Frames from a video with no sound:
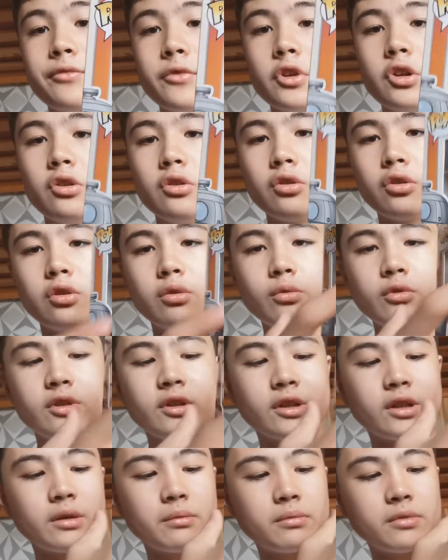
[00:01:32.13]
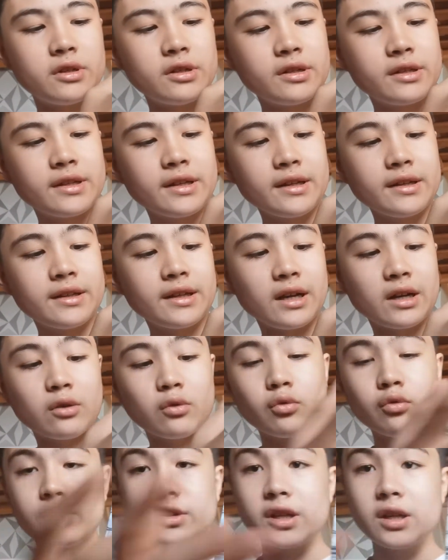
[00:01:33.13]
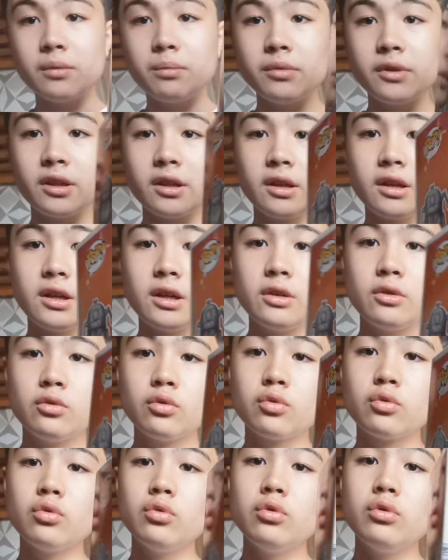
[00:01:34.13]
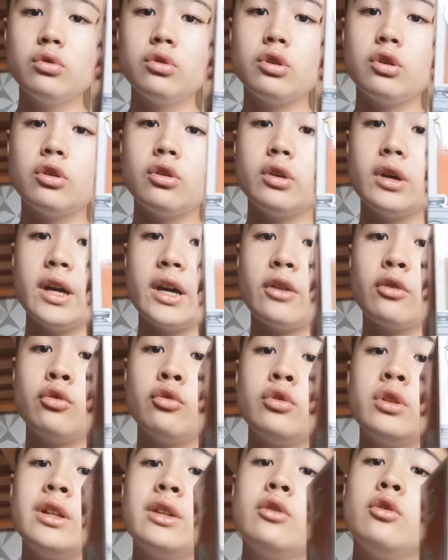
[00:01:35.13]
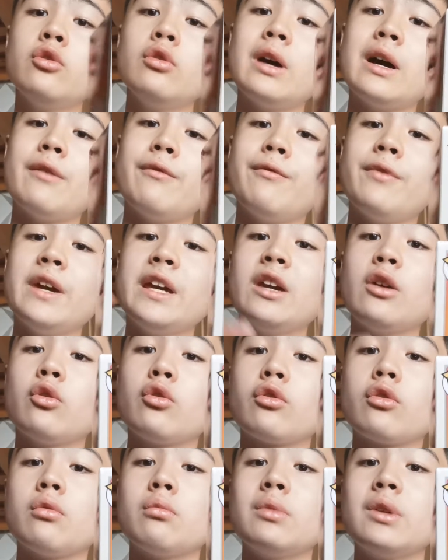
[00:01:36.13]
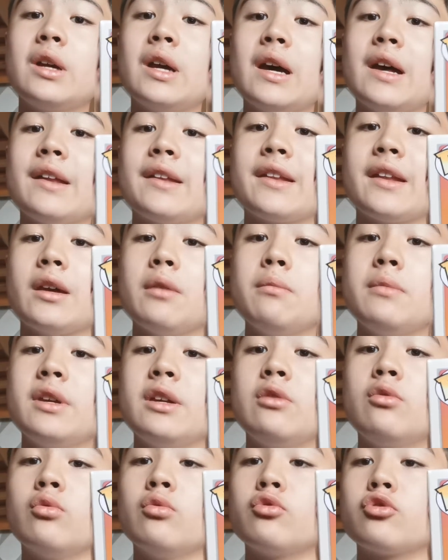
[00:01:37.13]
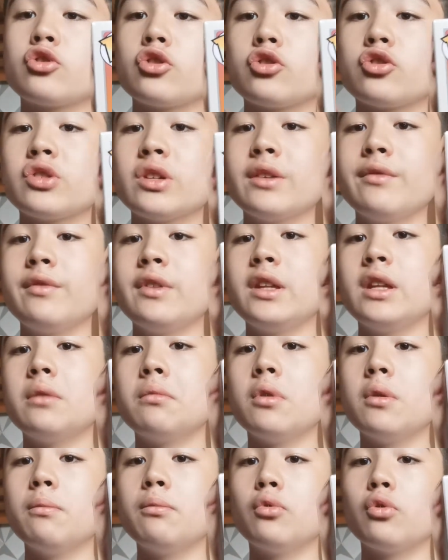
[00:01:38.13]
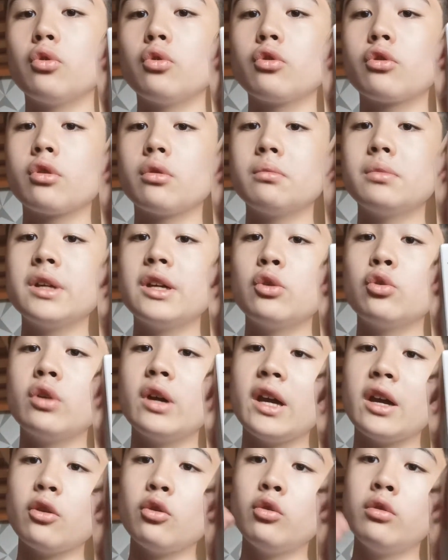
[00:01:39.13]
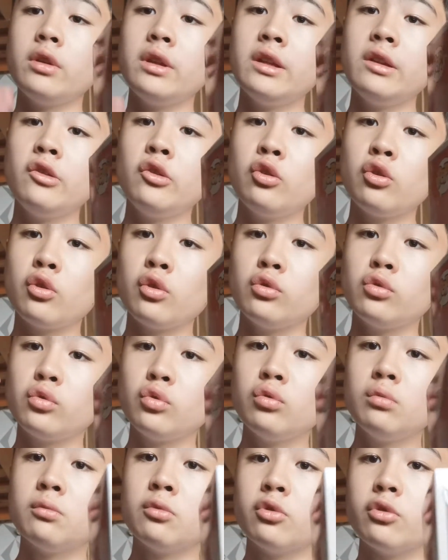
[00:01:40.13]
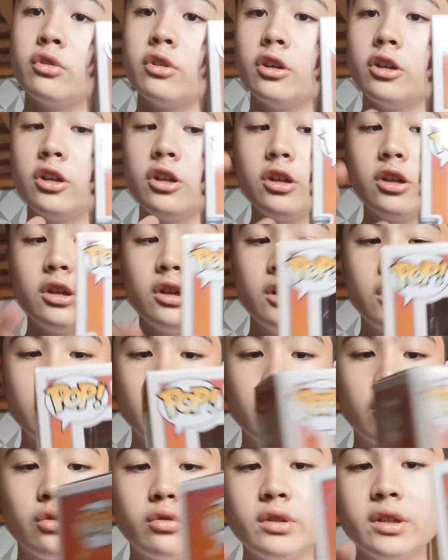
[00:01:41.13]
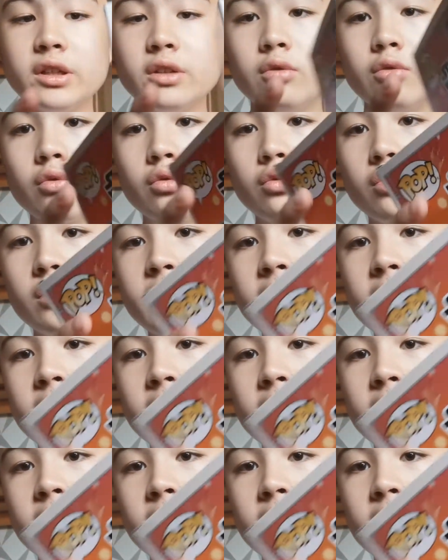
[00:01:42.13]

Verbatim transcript: euh, comment ça s'appelle Ça c'est un concept. Du coup, R2D2 a failli ressembler à ça, mais ils l'ont changé évidemment pour ressembler au R2D2 que tout le monde connaît. Du coup, le